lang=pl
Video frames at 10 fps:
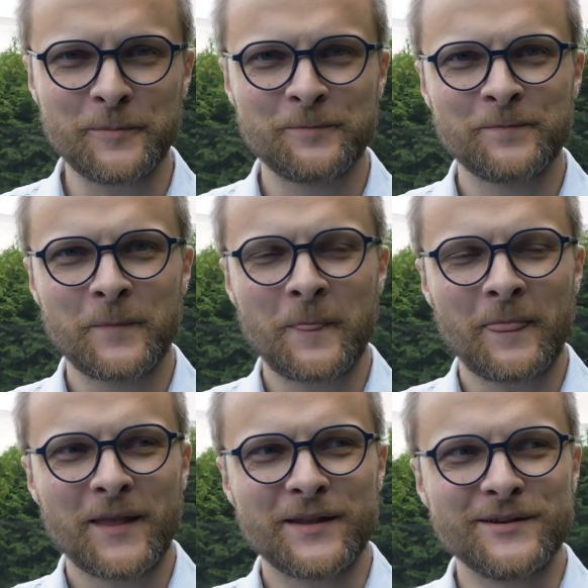E,
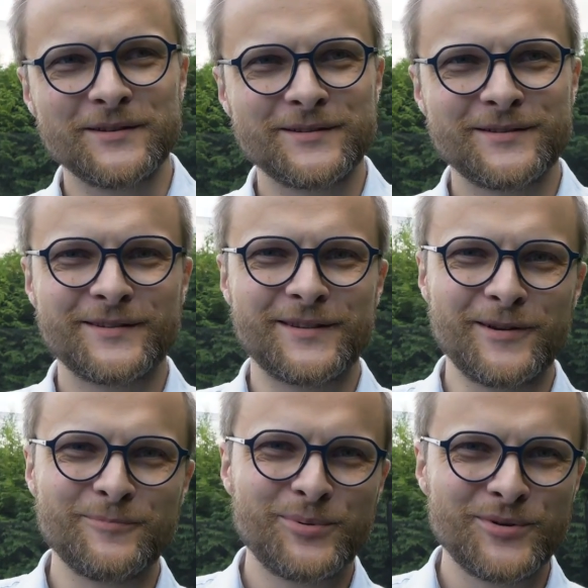
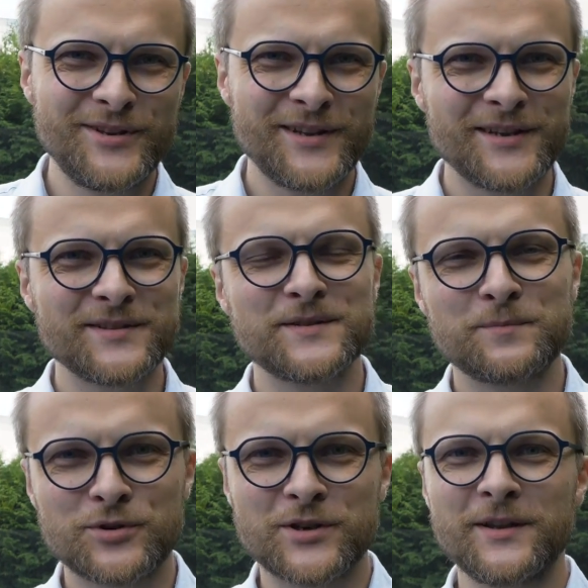trampolina jest
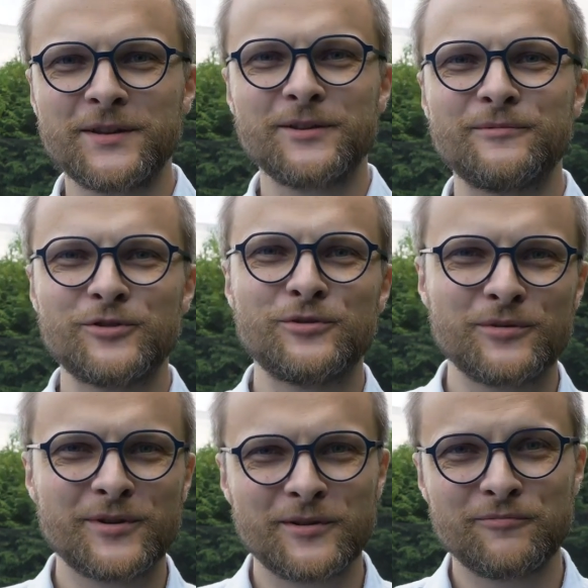sprzętem,
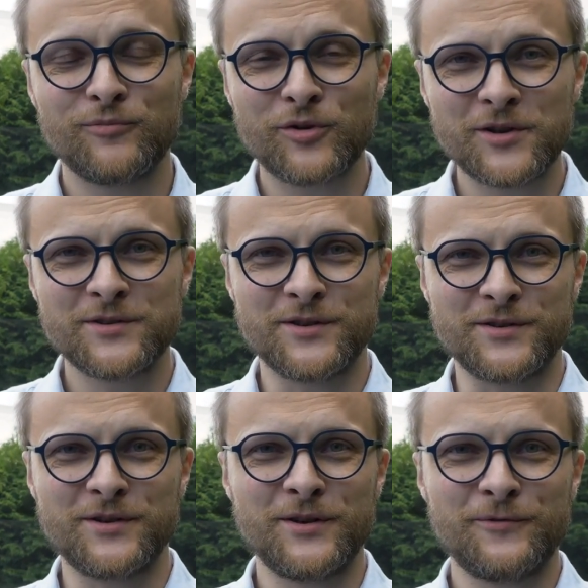które moje
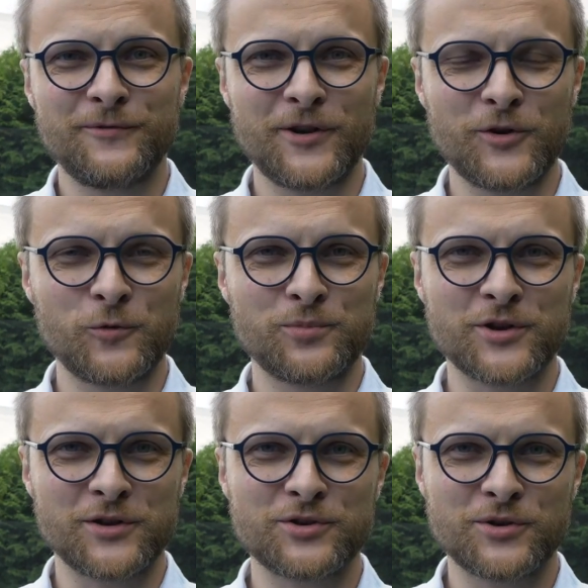dzieci w wieku
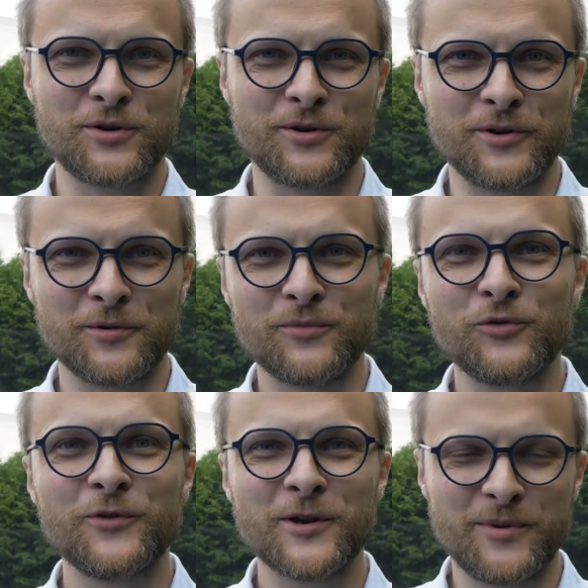przedszkolnym
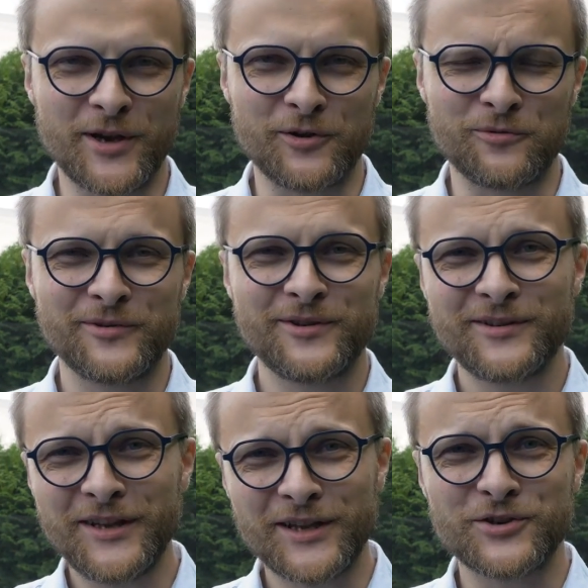uwielbiają. E,
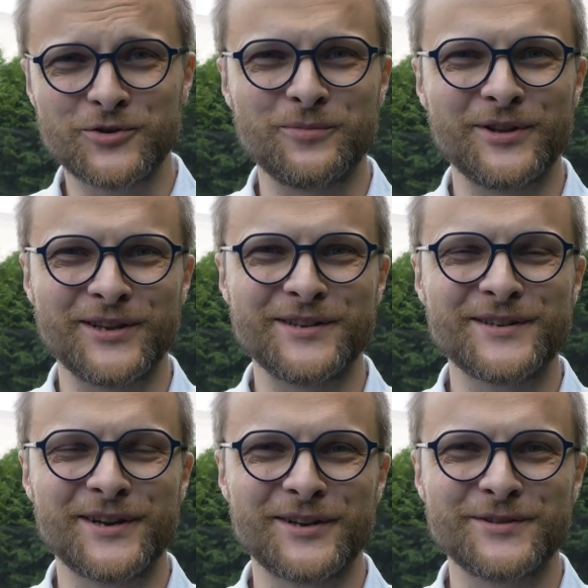ja też lubię na nim
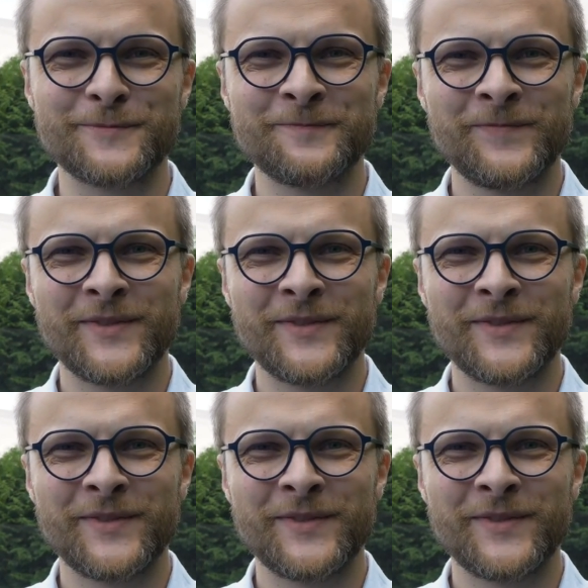skakać.